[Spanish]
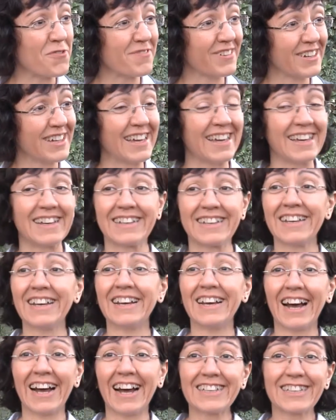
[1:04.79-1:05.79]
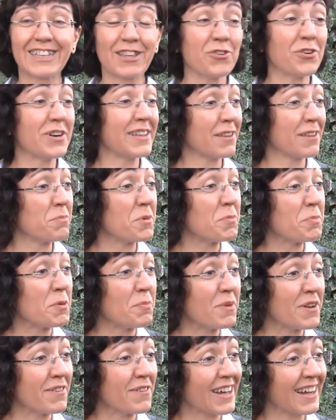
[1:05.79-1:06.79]
Eh, ha sido este es mi
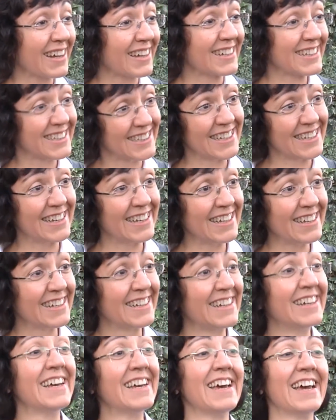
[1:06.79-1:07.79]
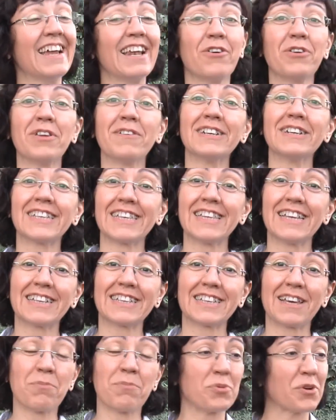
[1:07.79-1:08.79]
primer viaje a Chile. En la universidad
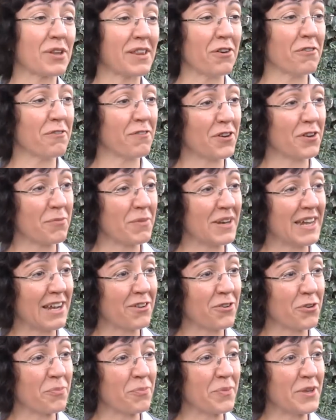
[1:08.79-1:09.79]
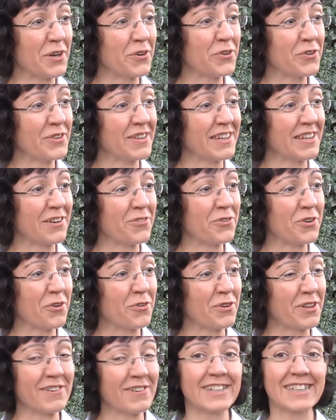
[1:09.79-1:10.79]
se han portado fenomenal conmigo. Tienen una
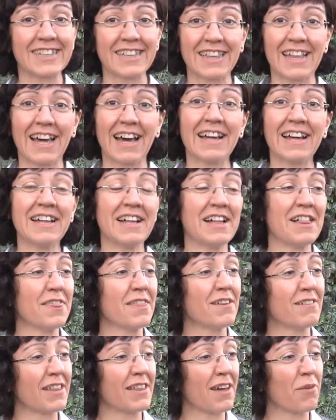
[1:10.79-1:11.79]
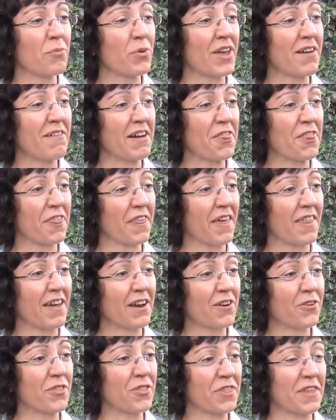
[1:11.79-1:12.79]
universidad de verdad muy avanzada,
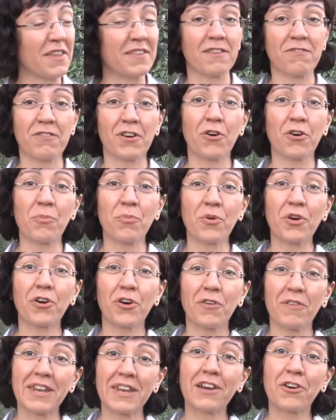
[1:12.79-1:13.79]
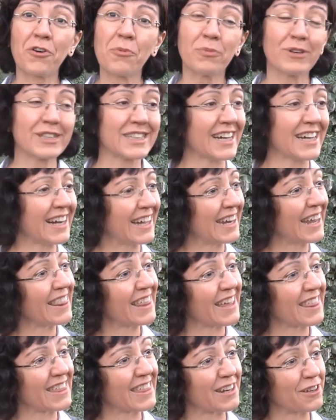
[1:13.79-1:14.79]
con científicos muy jóvenes, con muchas ganas de
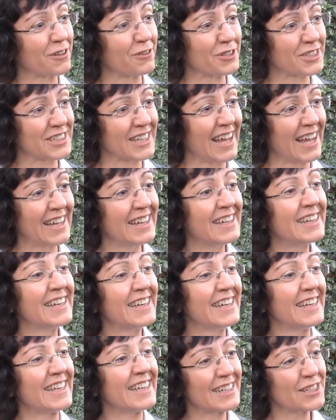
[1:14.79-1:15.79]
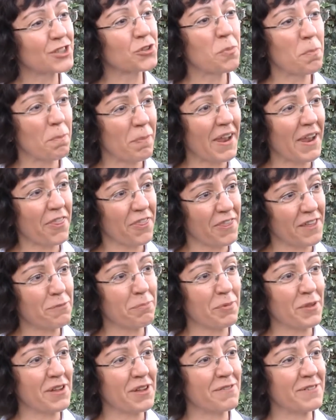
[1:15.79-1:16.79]
hacer cosas y es un placer
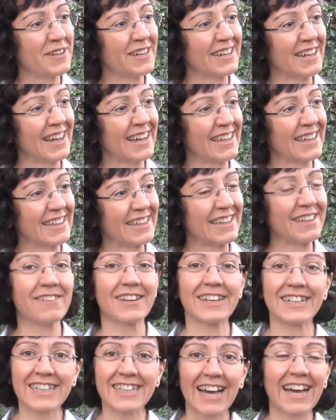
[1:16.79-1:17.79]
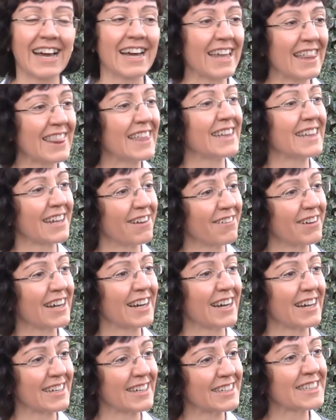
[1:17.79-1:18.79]
poder venir aquí y ver esa ganas de
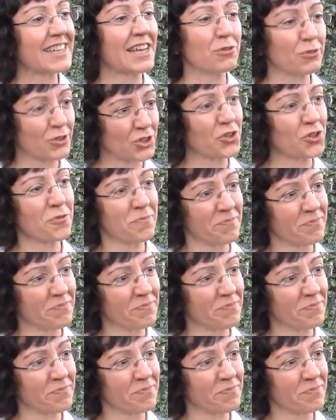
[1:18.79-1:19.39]
trabajar y esa ilusión.